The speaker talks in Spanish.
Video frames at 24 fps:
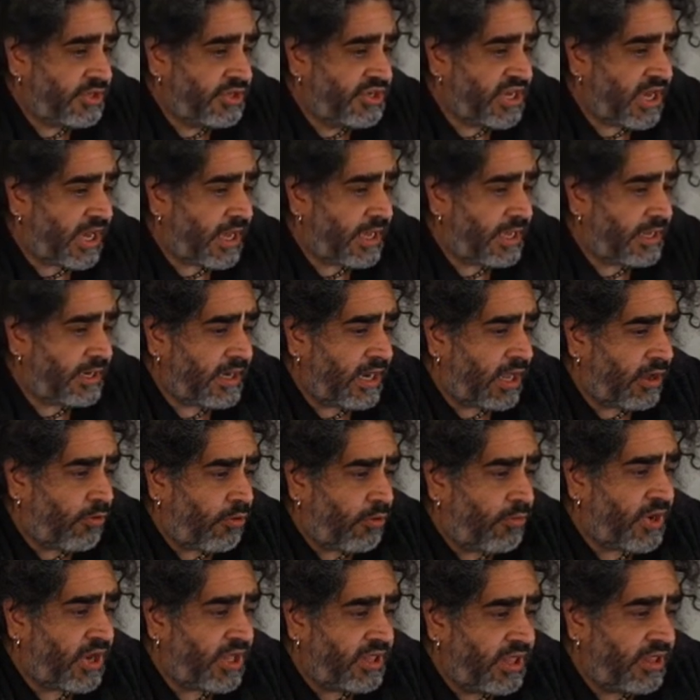Ya la
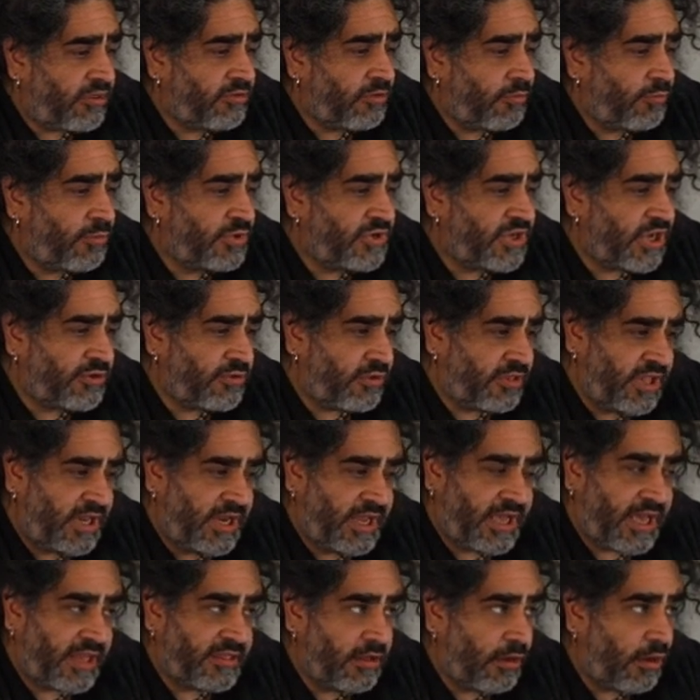obra de estos muchachos
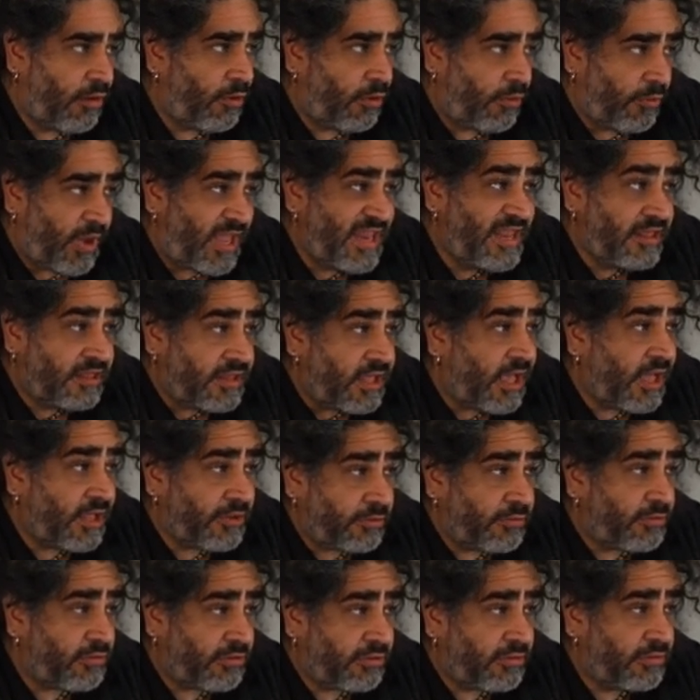tiene casi como 20
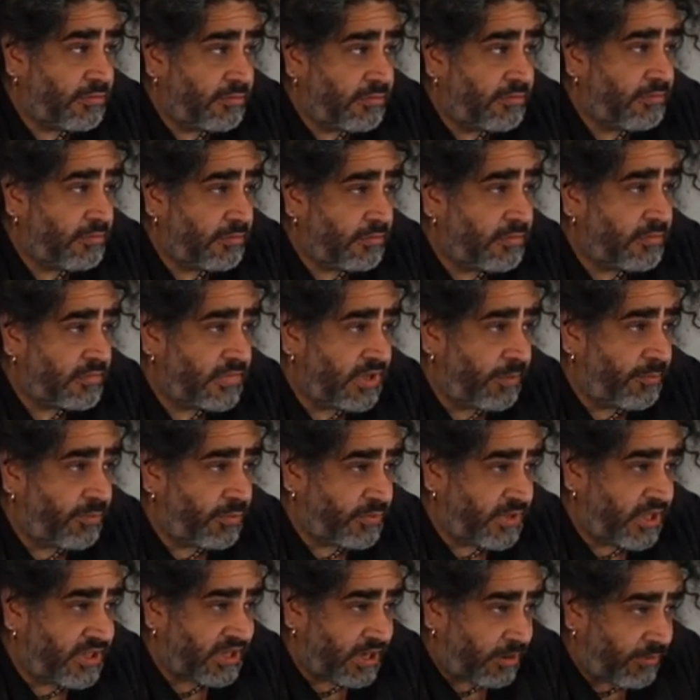años de,
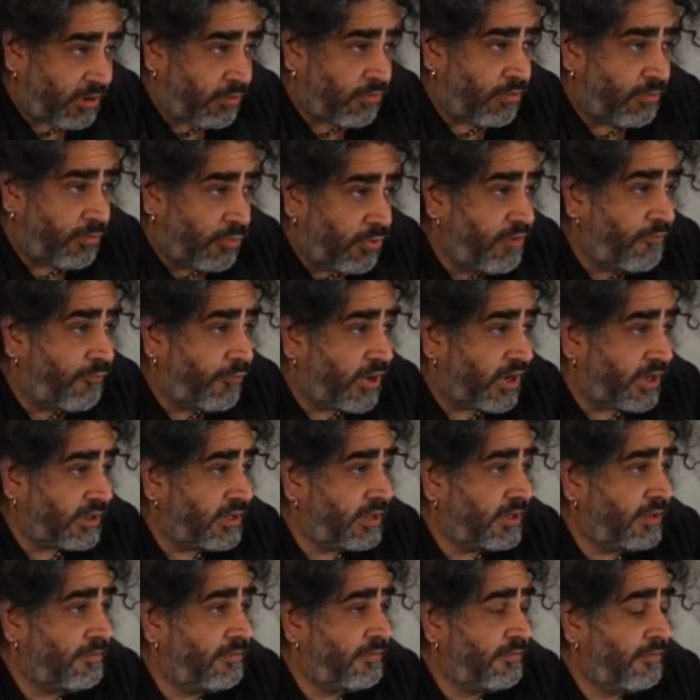trabajo muy
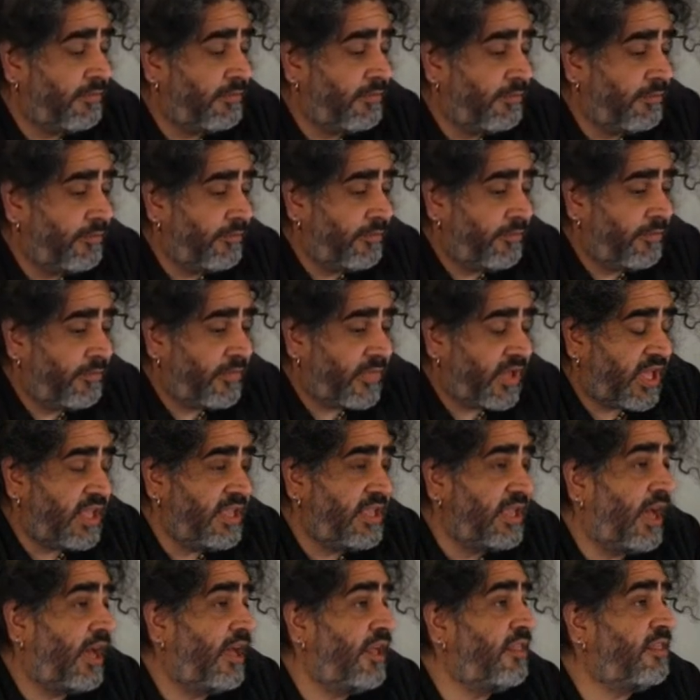fuerte, que
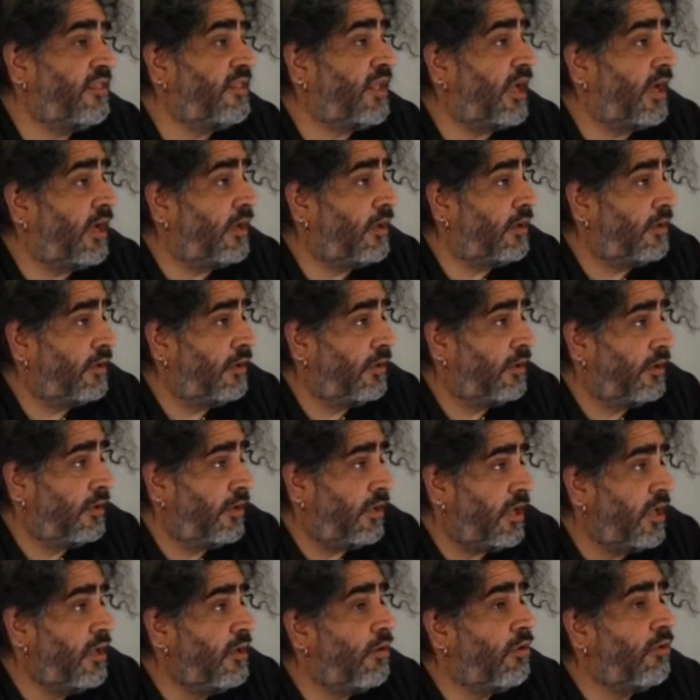ya está
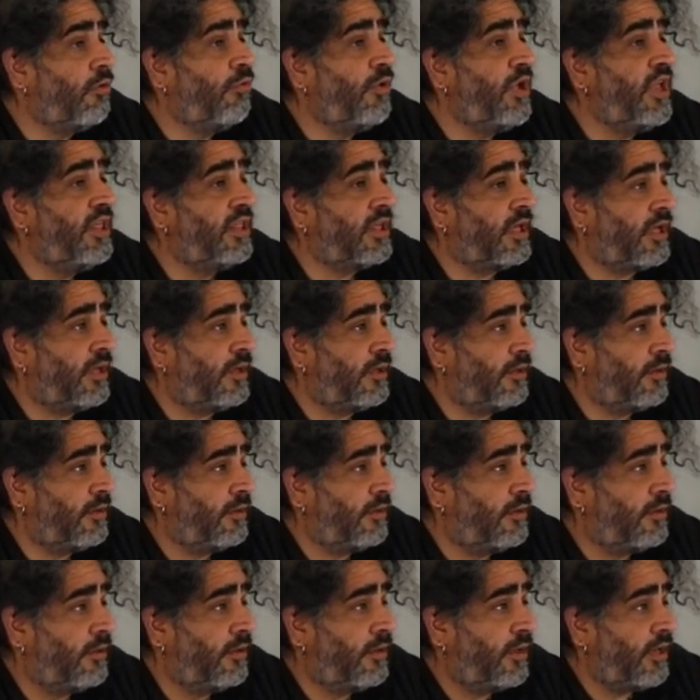incluida
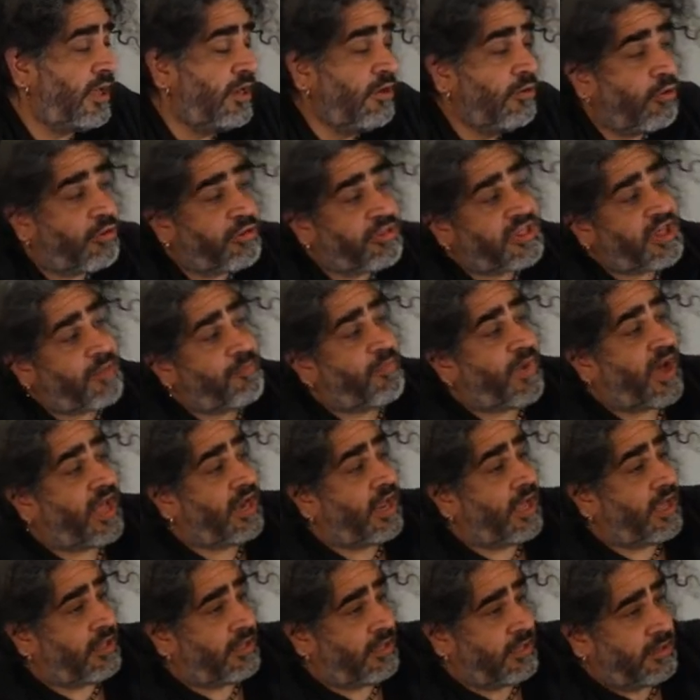y no
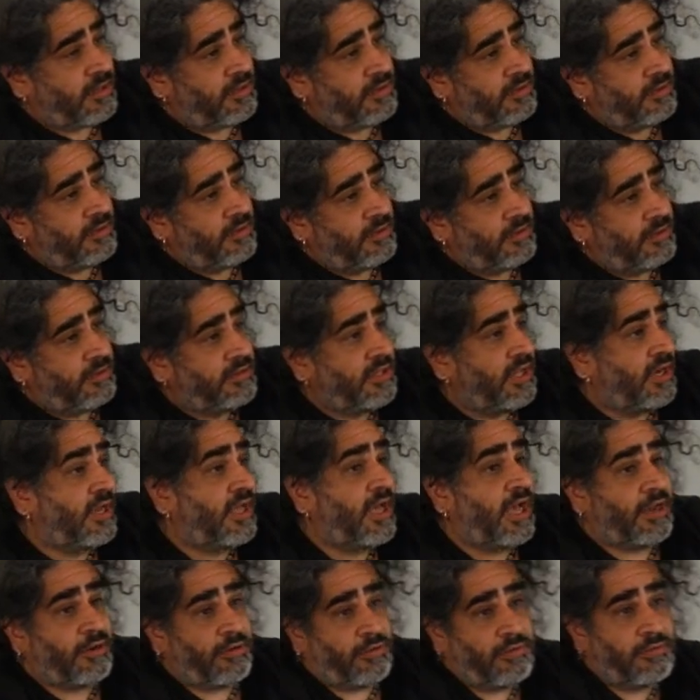separada del
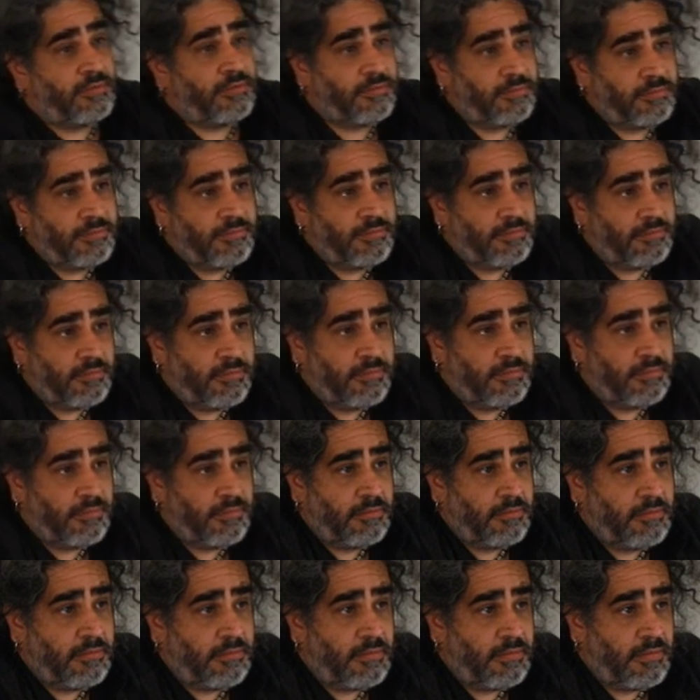canon
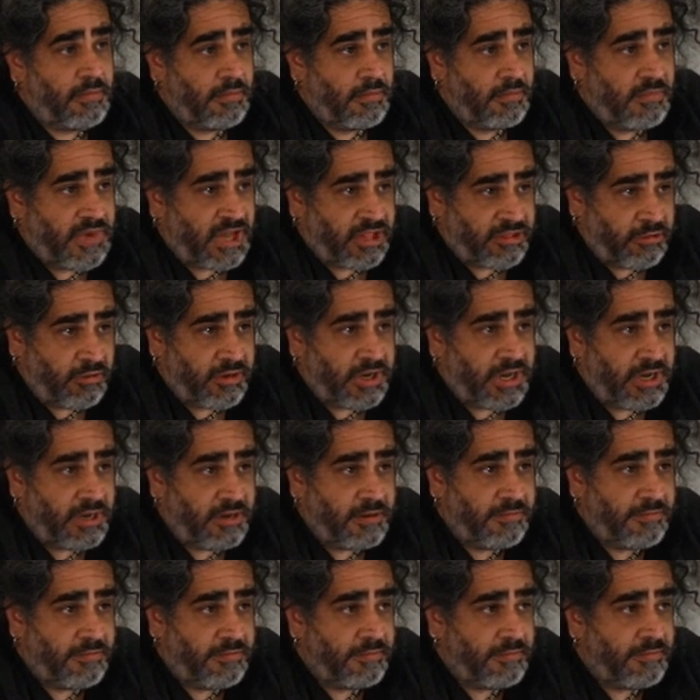nacional.
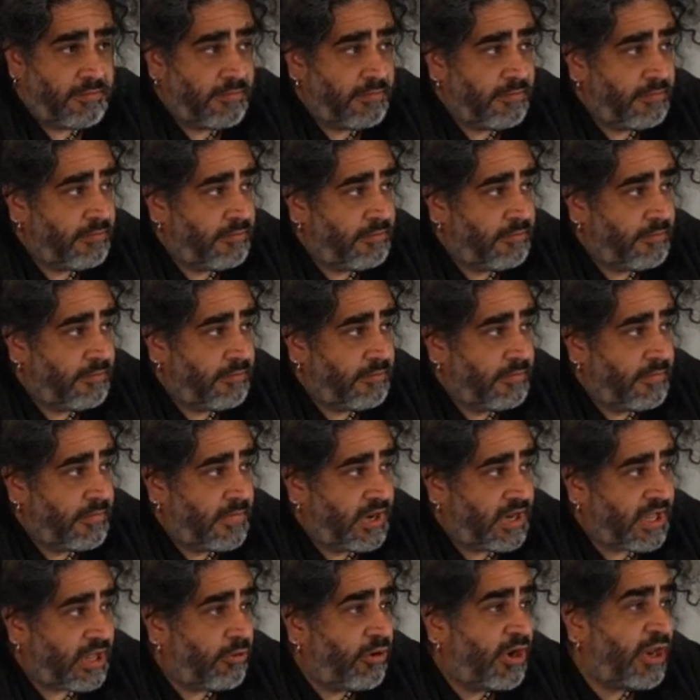
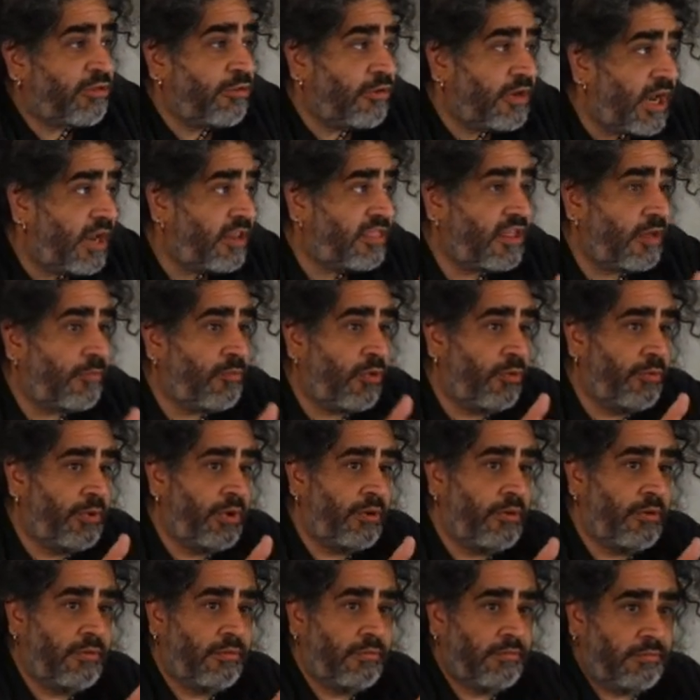El canon nacional se
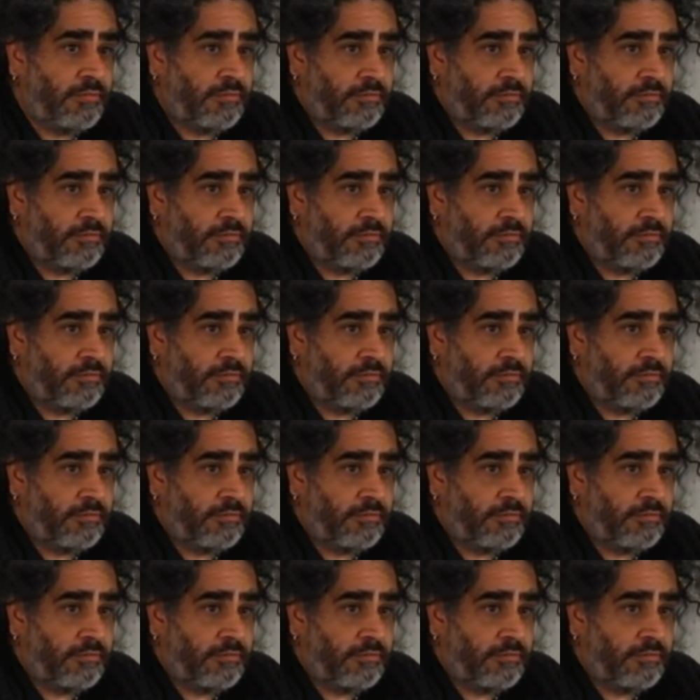movió,